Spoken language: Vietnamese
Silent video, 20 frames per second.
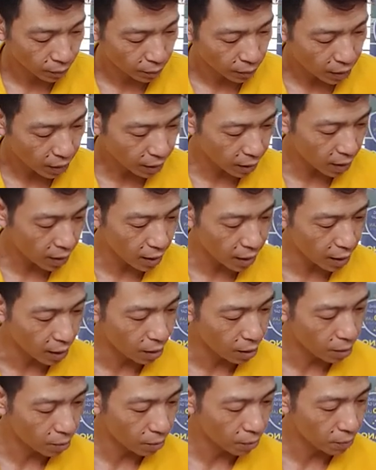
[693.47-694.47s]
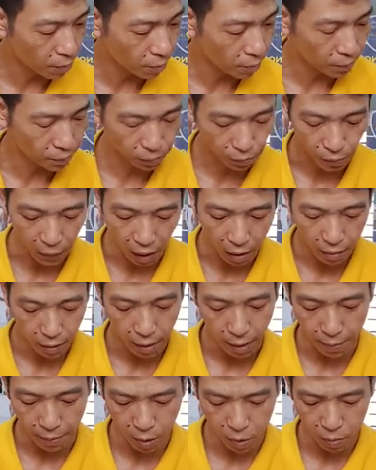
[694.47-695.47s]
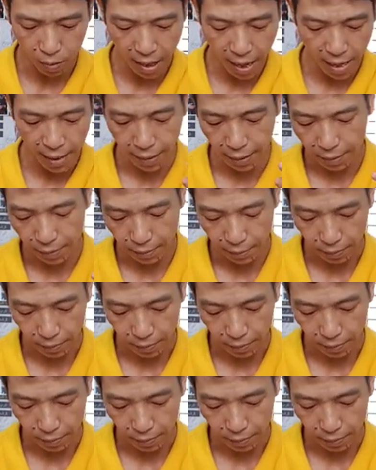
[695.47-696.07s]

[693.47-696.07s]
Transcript: Xanh đây. Tím không chanh.